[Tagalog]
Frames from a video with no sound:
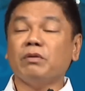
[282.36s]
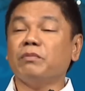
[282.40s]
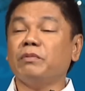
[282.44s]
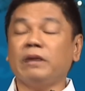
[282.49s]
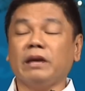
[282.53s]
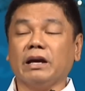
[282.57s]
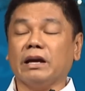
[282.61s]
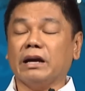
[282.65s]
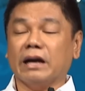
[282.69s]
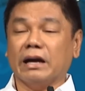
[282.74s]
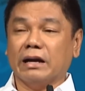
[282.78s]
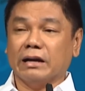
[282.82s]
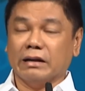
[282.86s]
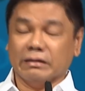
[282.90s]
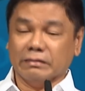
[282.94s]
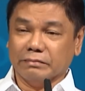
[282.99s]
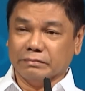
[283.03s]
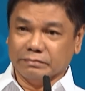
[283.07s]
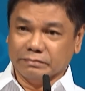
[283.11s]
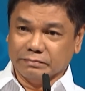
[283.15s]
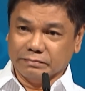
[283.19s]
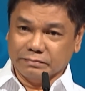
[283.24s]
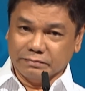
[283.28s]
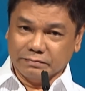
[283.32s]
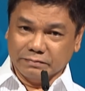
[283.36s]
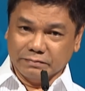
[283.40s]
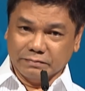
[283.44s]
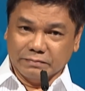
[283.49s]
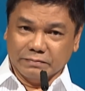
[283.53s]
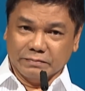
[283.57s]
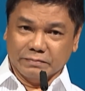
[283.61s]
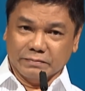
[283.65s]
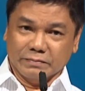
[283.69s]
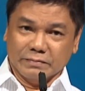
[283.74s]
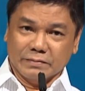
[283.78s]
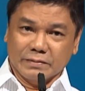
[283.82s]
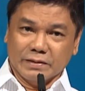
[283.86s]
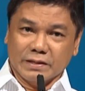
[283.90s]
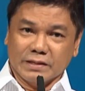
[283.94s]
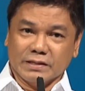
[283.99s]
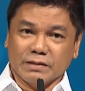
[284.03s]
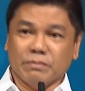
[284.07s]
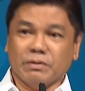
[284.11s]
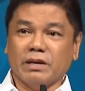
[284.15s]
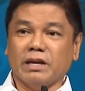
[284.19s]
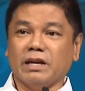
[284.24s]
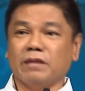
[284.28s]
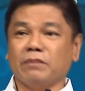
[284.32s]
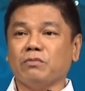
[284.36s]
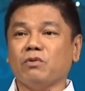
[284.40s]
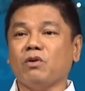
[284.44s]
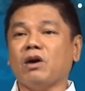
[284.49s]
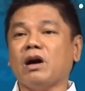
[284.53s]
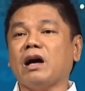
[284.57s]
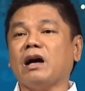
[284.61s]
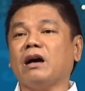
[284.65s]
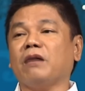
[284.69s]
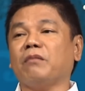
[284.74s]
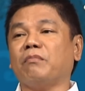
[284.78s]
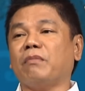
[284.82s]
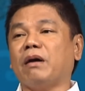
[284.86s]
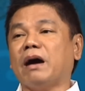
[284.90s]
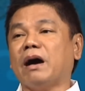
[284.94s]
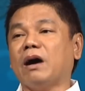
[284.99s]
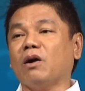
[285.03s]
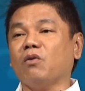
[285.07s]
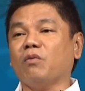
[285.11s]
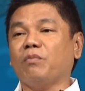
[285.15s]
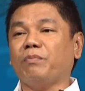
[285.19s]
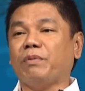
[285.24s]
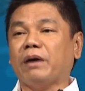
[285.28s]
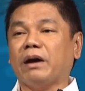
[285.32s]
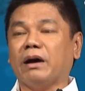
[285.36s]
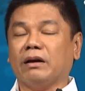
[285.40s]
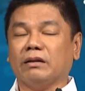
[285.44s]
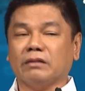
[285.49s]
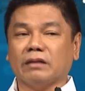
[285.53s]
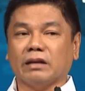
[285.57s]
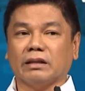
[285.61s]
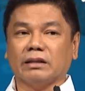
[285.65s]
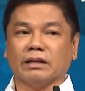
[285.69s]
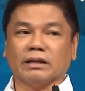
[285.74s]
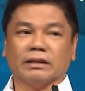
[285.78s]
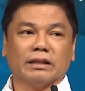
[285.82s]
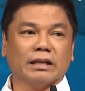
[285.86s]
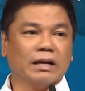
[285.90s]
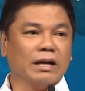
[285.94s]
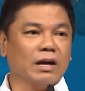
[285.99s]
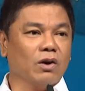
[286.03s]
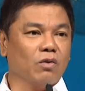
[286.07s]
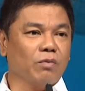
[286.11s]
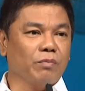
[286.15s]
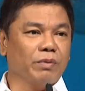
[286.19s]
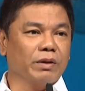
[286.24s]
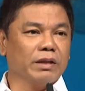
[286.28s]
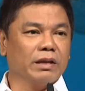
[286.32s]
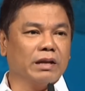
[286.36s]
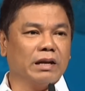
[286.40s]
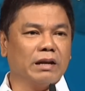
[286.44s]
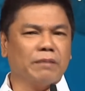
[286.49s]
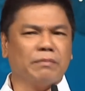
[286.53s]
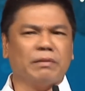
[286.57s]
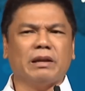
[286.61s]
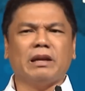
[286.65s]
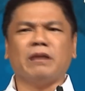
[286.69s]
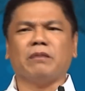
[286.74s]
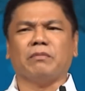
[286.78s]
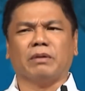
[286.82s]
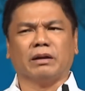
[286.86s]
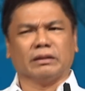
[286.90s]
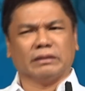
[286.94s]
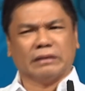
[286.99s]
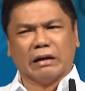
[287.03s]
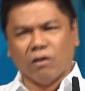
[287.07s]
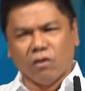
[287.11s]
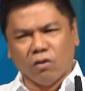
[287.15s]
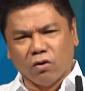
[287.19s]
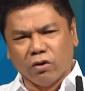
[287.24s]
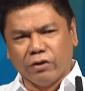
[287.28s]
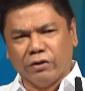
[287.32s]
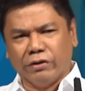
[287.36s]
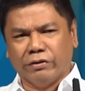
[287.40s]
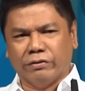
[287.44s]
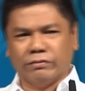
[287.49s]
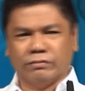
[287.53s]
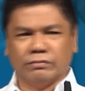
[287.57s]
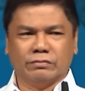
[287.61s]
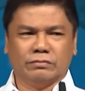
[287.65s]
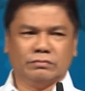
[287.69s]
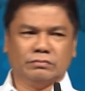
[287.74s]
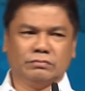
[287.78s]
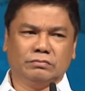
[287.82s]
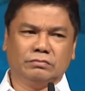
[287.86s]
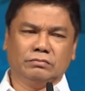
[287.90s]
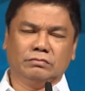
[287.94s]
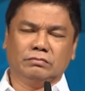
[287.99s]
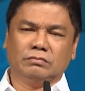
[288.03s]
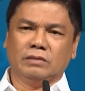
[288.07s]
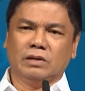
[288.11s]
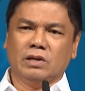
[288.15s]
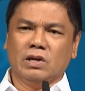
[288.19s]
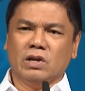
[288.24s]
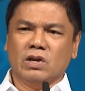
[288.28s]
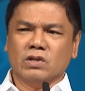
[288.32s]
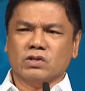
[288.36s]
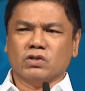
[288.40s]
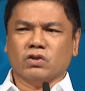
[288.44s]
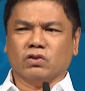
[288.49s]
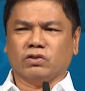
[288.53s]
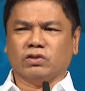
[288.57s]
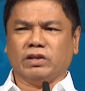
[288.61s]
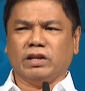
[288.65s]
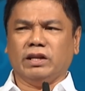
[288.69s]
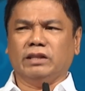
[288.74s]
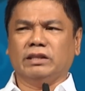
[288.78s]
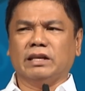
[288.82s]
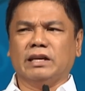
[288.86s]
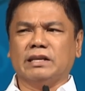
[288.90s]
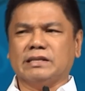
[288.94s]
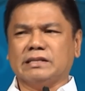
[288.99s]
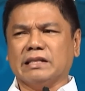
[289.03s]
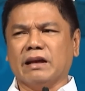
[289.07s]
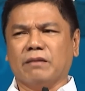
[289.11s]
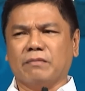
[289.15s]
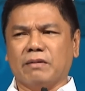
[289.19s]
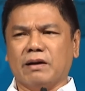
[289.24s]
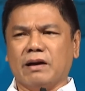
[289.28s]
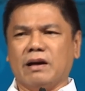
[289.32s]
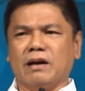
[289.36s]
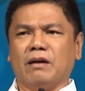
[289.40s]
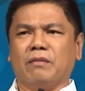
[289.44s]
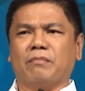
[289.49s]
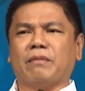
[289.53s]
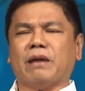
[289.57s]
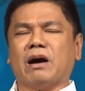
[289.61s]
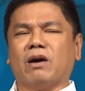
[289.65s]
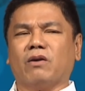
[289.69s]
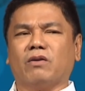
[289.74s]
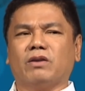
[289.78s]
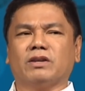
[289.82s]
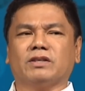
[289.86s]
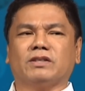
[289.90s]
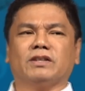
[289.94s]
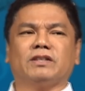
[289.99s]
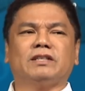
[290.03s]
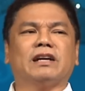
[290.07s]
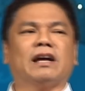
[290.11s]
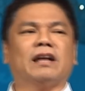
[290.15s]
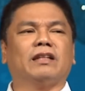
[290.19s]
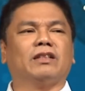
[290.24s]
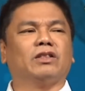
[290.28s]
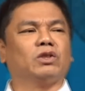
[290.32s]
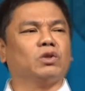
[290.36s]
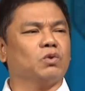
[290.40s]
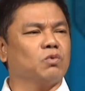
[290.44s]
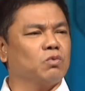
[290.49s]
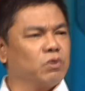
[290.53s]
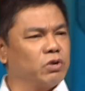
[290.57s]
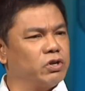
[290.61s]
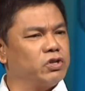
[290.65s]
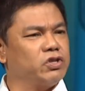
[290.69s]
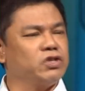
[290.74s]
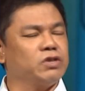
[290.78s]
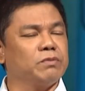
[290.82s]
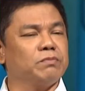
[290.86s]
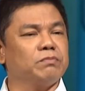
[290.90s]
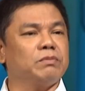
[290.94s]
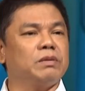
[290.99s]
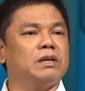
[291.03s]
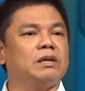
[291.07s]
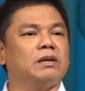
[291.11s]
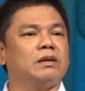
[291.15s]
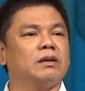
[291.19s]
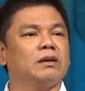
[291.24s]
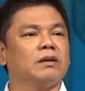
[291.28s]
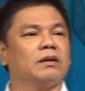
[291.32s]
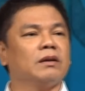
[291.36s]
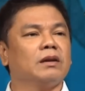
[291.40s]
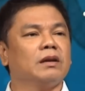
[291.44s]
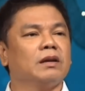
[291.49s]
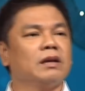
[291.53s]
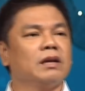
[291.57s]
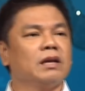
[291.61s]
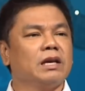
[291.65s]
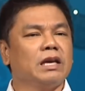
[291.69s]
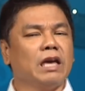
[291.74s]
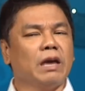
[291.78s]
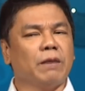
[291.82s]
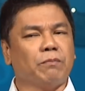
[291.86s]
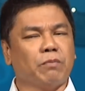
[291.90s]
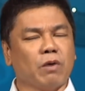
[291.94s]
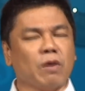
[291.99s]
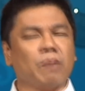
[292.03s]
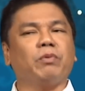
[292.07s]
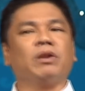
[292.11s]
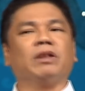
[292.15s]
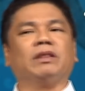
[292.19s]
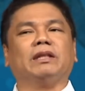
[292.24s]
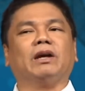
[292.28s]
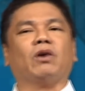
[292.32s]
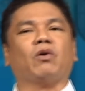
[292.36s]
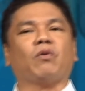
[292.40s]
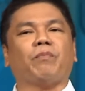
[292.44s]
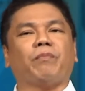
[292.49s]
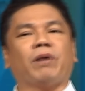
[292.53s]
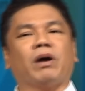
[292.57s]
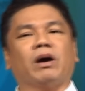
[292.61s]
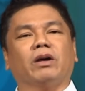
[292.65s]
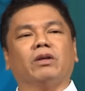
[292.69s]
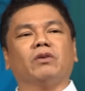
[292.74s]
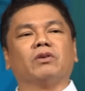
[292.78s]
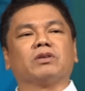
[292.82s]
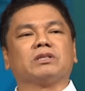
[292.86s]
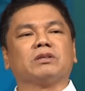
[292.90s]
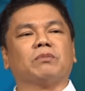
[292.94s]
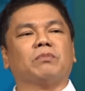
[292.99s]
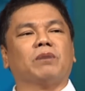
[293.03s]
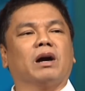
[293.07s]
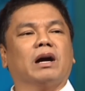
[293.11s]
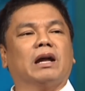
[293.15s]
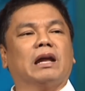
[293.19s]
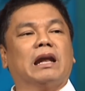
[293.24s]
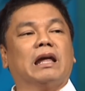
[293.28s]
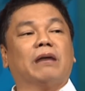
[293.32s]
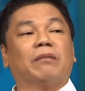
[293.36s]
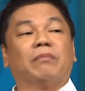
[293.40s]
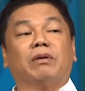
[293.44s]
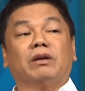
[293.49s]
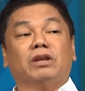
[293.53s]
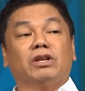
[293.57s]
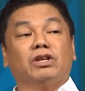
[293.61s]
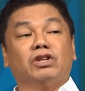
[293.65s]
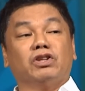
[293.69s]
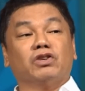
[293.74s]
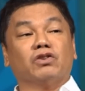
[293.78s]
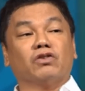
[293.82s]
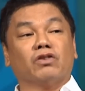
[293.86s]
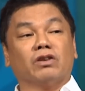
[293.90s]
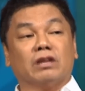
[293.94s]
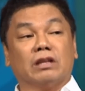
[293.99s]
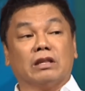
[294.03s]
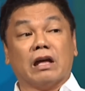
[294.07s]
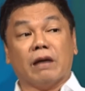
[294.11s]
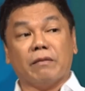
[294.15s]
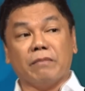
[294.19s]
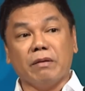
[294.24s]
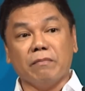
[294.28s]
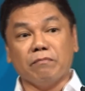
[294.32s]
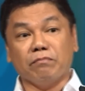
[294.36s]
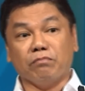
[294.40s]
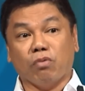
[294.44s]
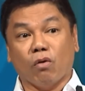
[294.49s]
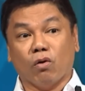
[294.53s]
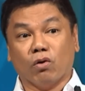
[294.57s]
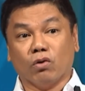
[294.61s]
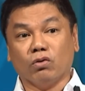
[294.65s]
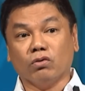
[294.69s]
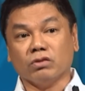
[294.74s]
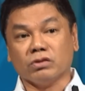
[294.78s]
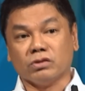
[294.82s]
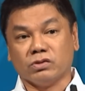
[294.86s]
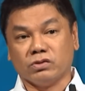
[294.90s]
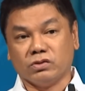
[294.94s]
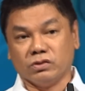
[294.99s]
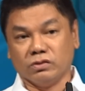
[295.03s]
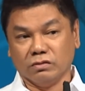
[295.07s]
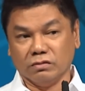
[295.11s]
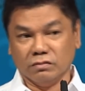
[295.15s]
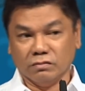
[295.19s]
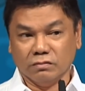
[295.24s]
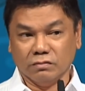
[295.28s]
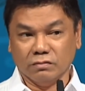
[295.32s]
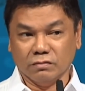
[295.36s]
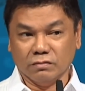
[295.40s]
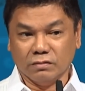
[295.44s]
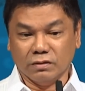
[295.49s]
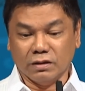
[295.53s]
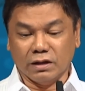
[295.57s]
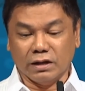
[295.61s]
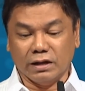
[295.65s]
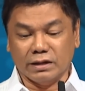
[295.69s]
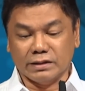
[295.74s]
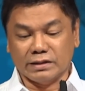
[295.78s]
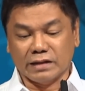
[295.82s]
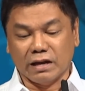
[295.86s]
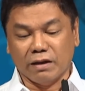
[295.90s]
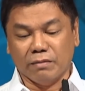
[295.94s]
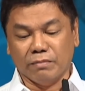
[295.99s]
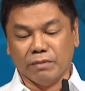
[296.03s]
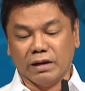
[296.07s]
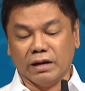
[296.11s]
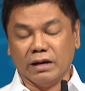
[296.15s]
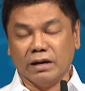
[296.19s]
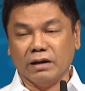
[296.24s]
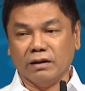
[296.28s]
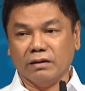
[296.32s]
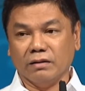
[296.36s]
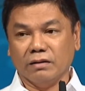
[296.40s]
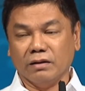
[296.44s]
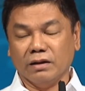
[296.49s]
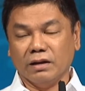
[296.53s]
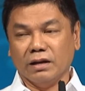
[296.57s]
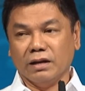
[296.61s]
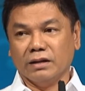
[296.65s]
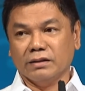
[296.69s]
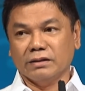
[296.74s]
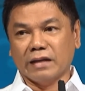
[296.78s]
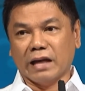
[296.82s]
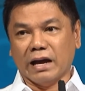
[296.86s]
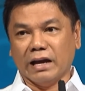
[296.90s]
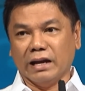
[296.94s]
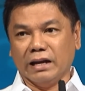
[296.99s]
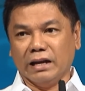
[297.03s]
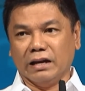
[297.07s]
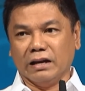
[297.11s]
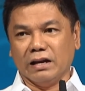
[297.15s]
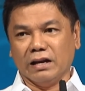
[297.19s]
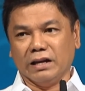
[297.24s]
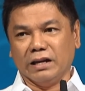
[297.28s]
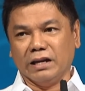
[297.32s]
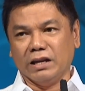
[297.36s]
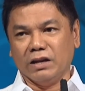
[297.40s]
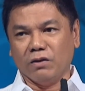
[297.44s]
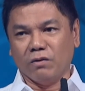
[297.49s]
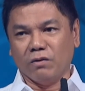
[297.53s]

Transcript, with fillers: Bumalik ka. Sabihin mo, hahabaan ko pa, dadagdagan ko pa ng labing limang taon. So, three days lang makakabango na si John to worship me. Ipoprote ko pa kayo sa mga kalaban ninyo. Ang daming bonus na kasama dahil lang ang